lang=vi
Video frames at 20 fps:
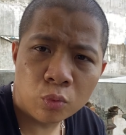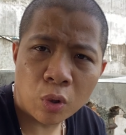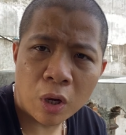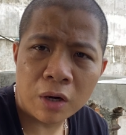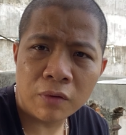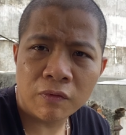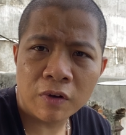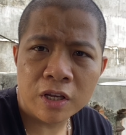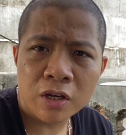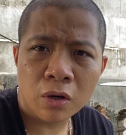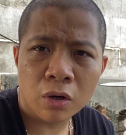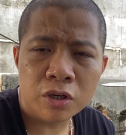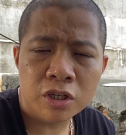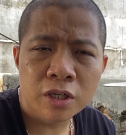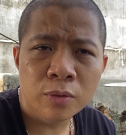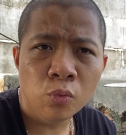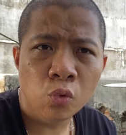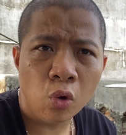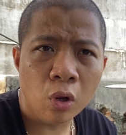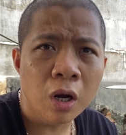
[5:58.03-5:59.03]
thuần và những con
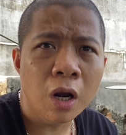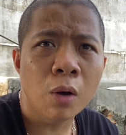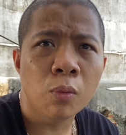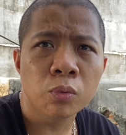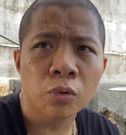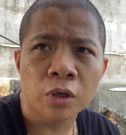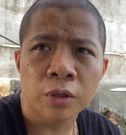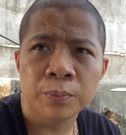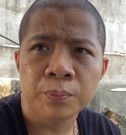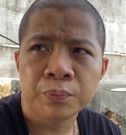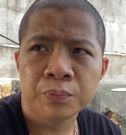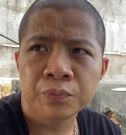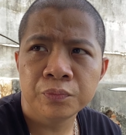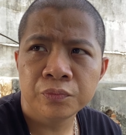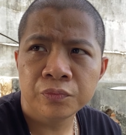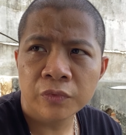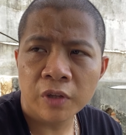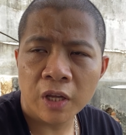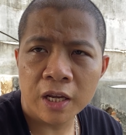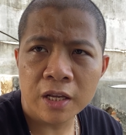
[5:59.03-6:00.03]
chim lũa lồng rồi
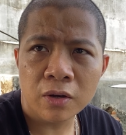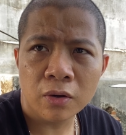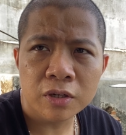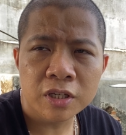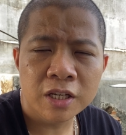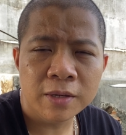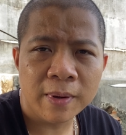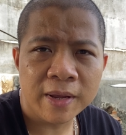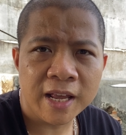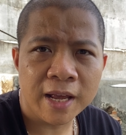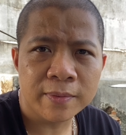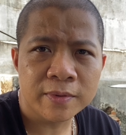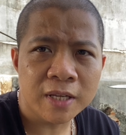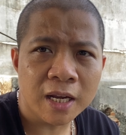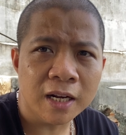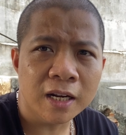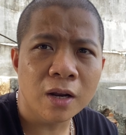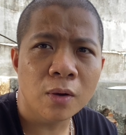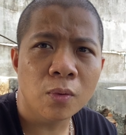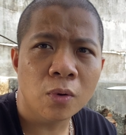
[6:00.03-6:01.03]
đấy, những con chim anh em
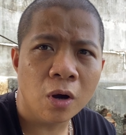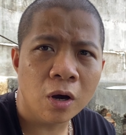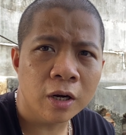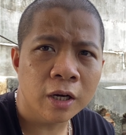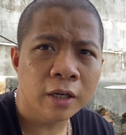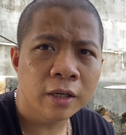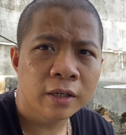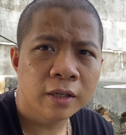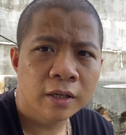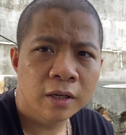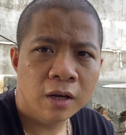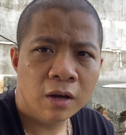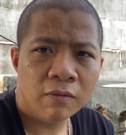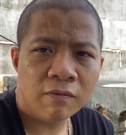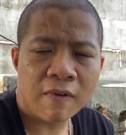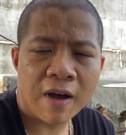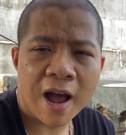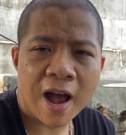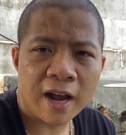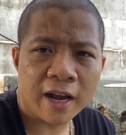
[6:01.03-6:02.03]
sách lồng hót đấy
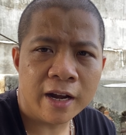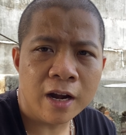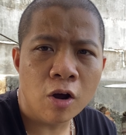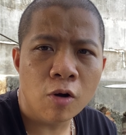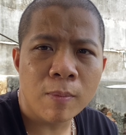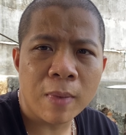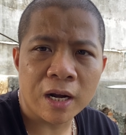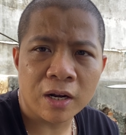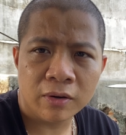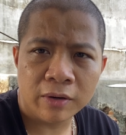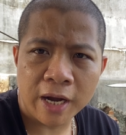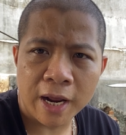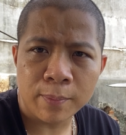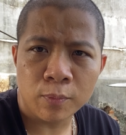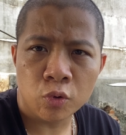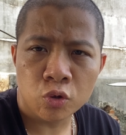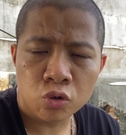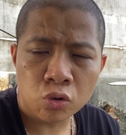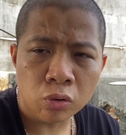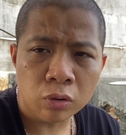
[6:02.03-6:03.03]
và cái đầu mặt nó đẹp một chút